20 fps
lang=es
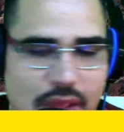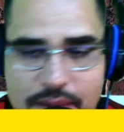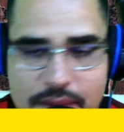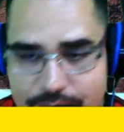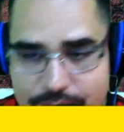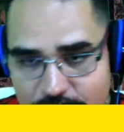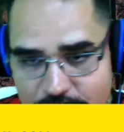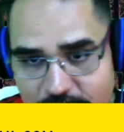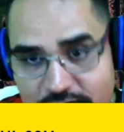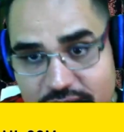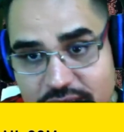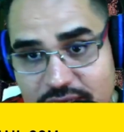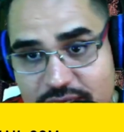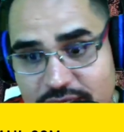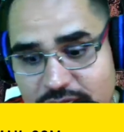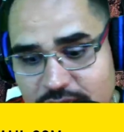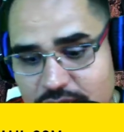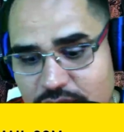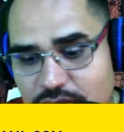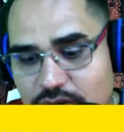por así
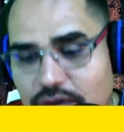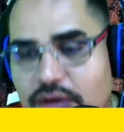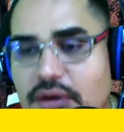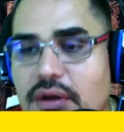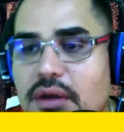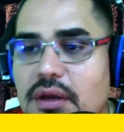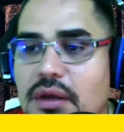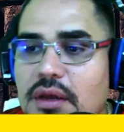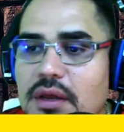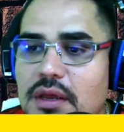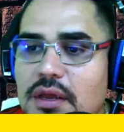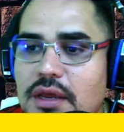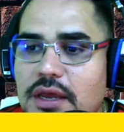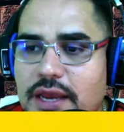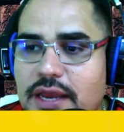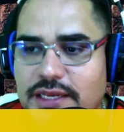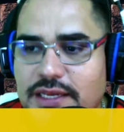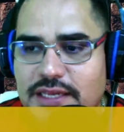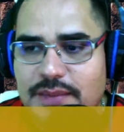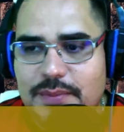decirlo,
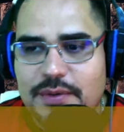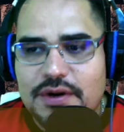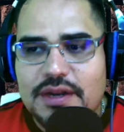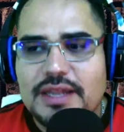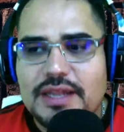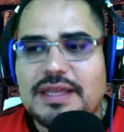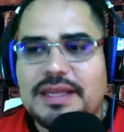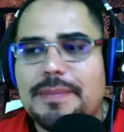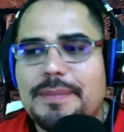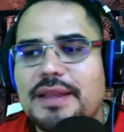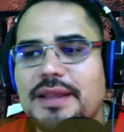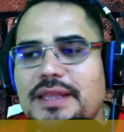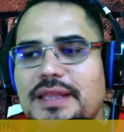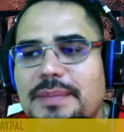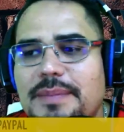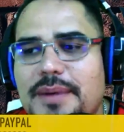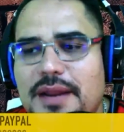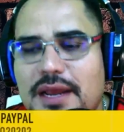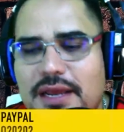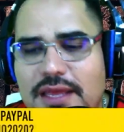que se ponen de tapete
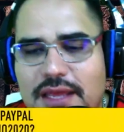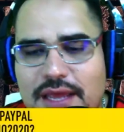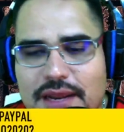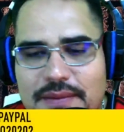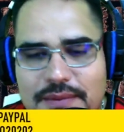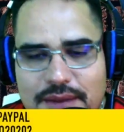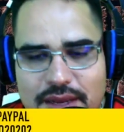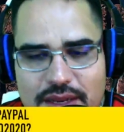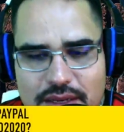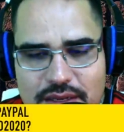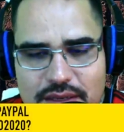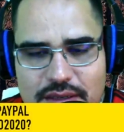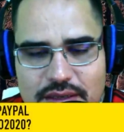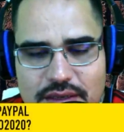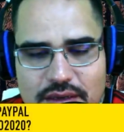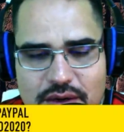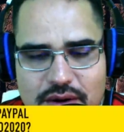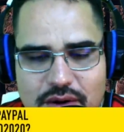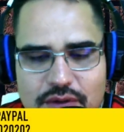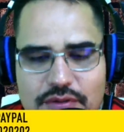para quedar bien
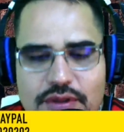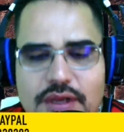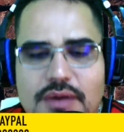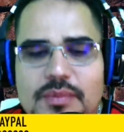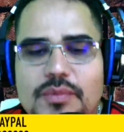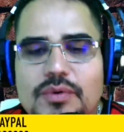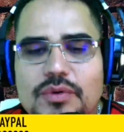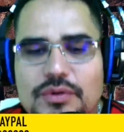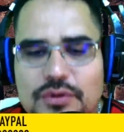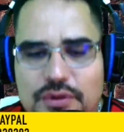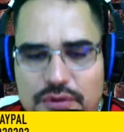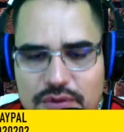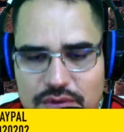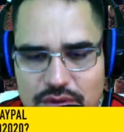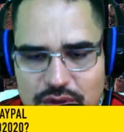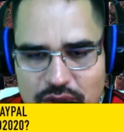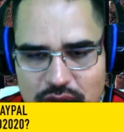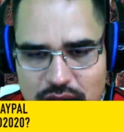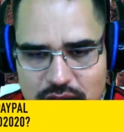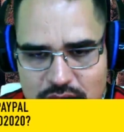con el mundo.
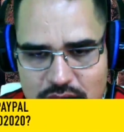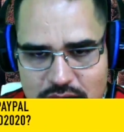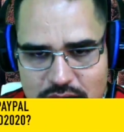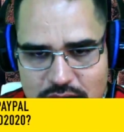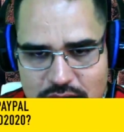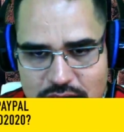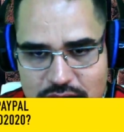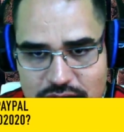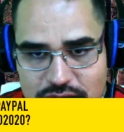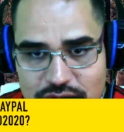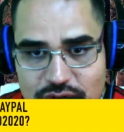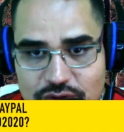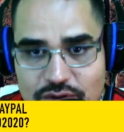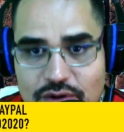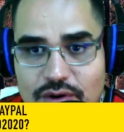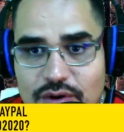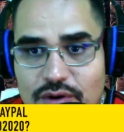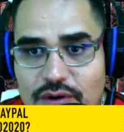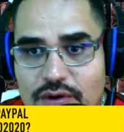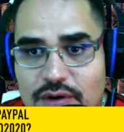Es un
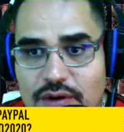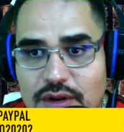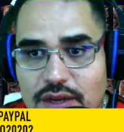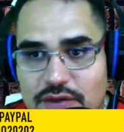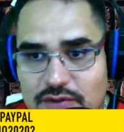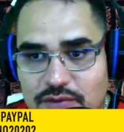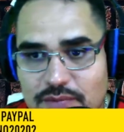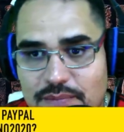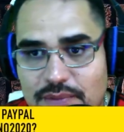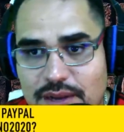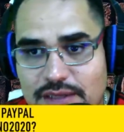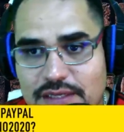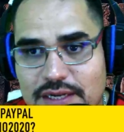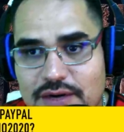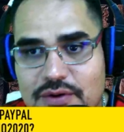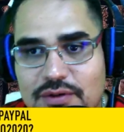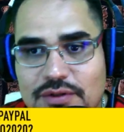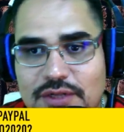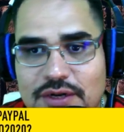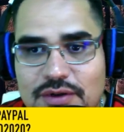honor, es un
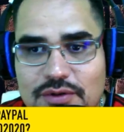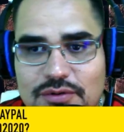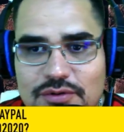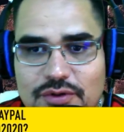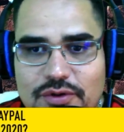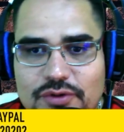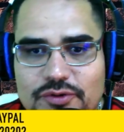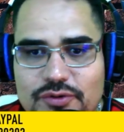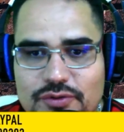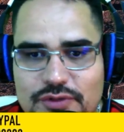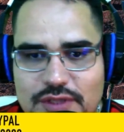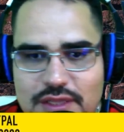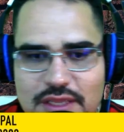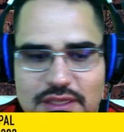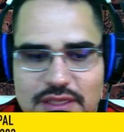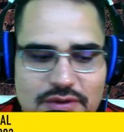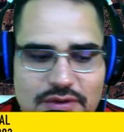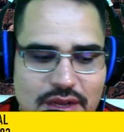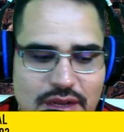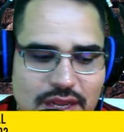placer contar con todos
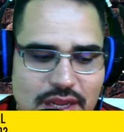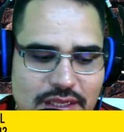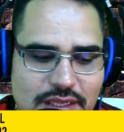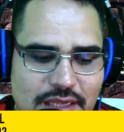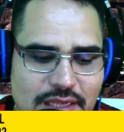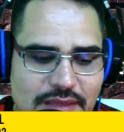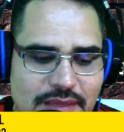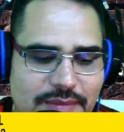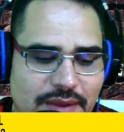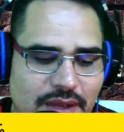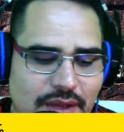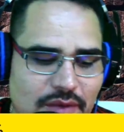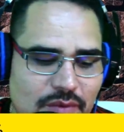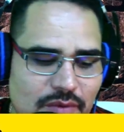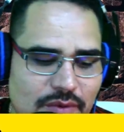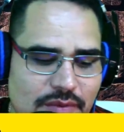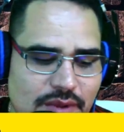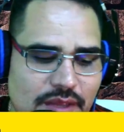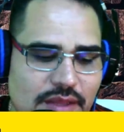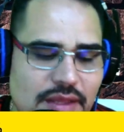ustedes. Ojalá y se la estén bajando
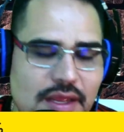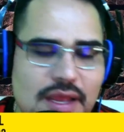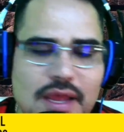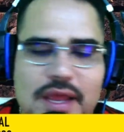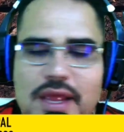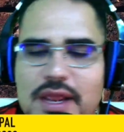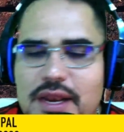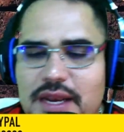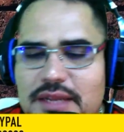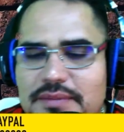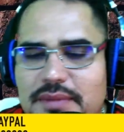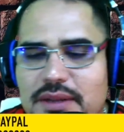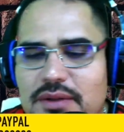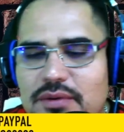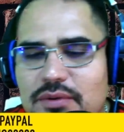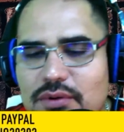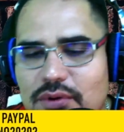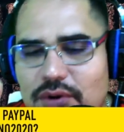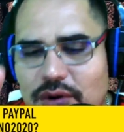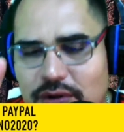muy bien. Les
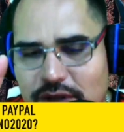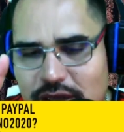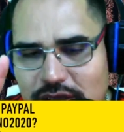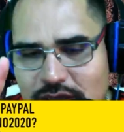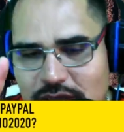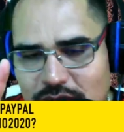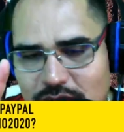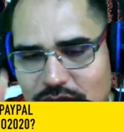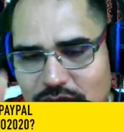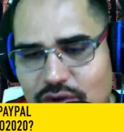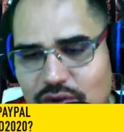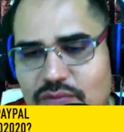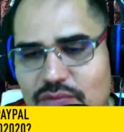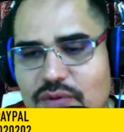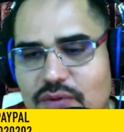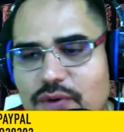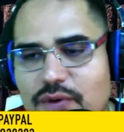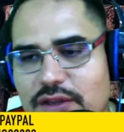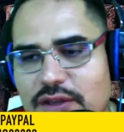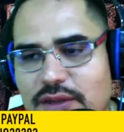mando un cordial saludo y un
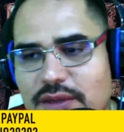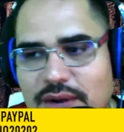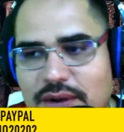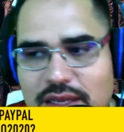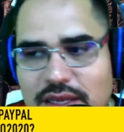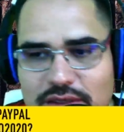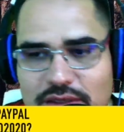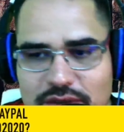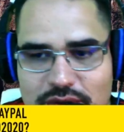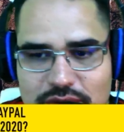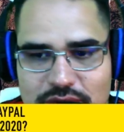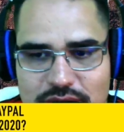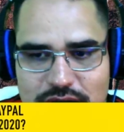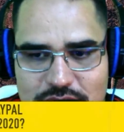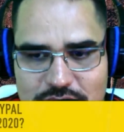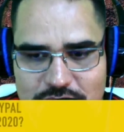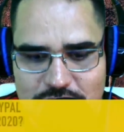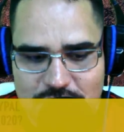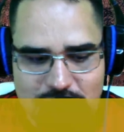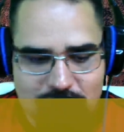muy fuerte abrazo
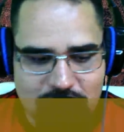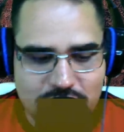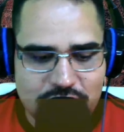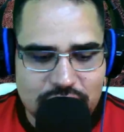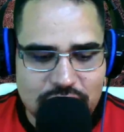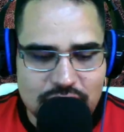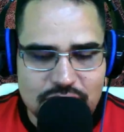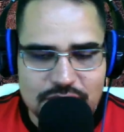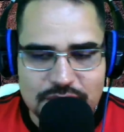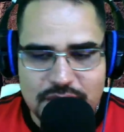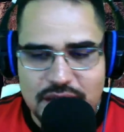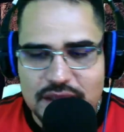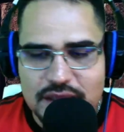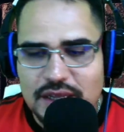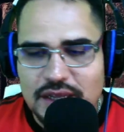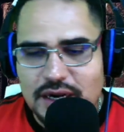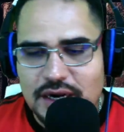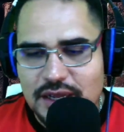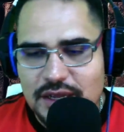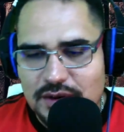desde donde nos miren
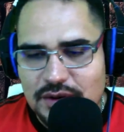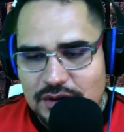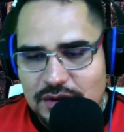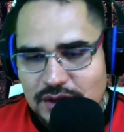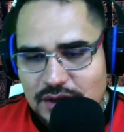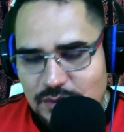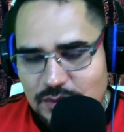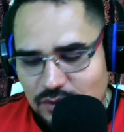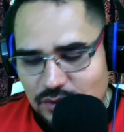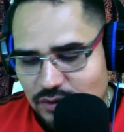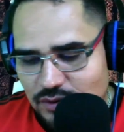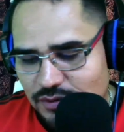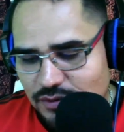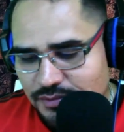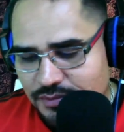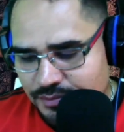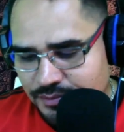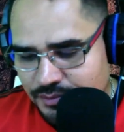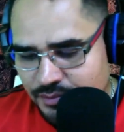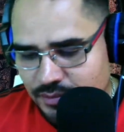alrededor del mundo.
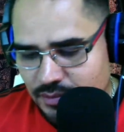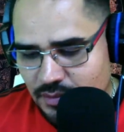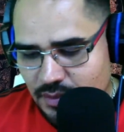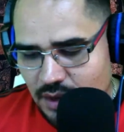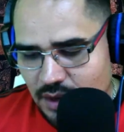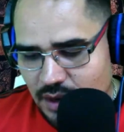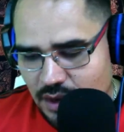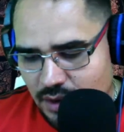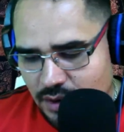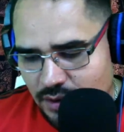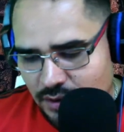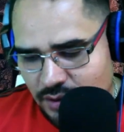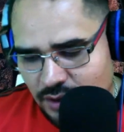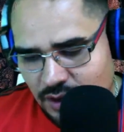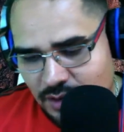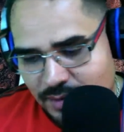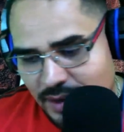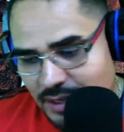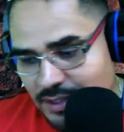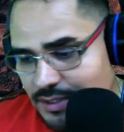No
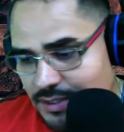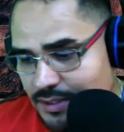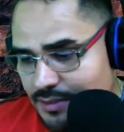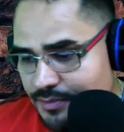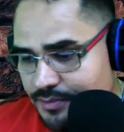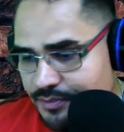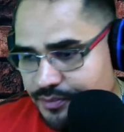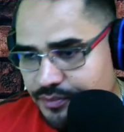digo más.